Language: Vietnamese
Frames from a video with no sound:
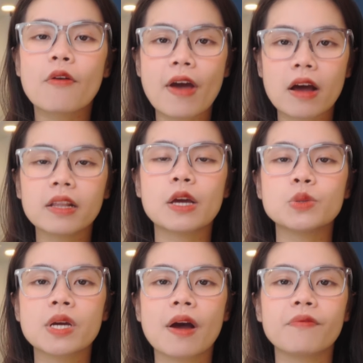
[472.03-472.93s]
và có thể
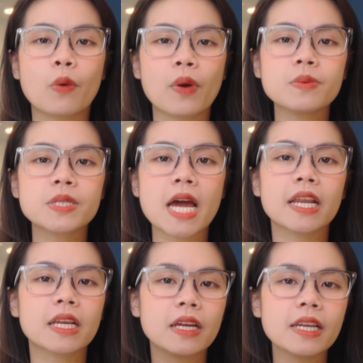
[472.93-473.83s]
truy cập vào
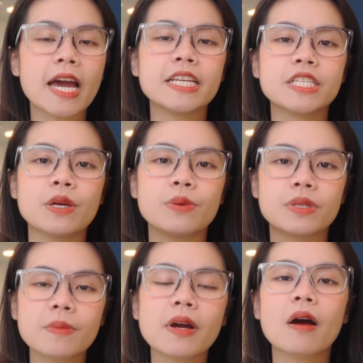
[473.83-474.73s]
website kính hải triều
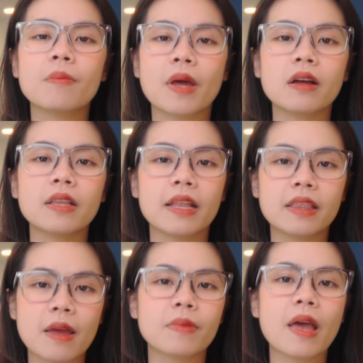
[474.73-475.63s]
com để có thể
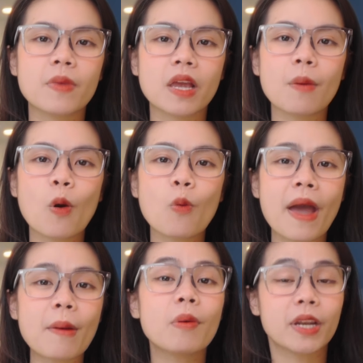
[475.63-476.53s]
tìm thêm những cái mẫu
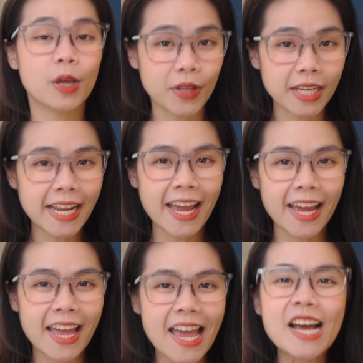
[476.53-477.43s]
mã mà mình yêu thích
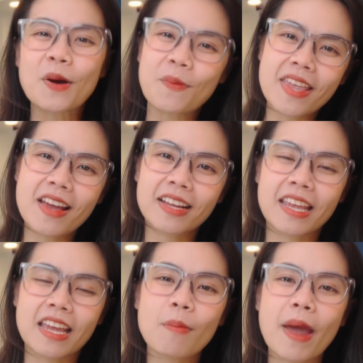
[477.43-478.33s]
ha còn bây giờ
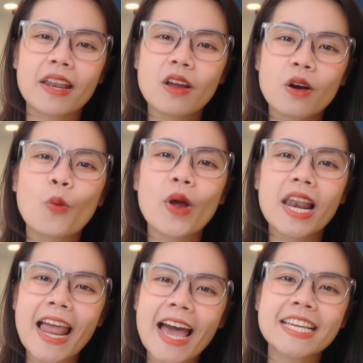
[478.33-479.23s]
thì các bạn đừng quên
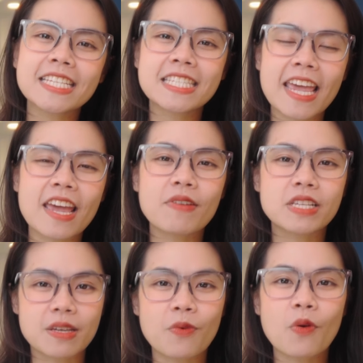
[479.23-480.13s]
like, share và
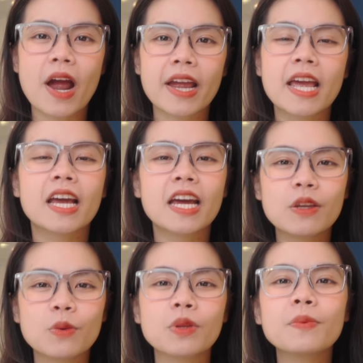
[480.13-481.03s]
subscribe
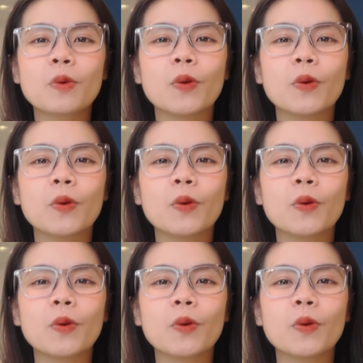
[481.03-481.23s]
kênh youtube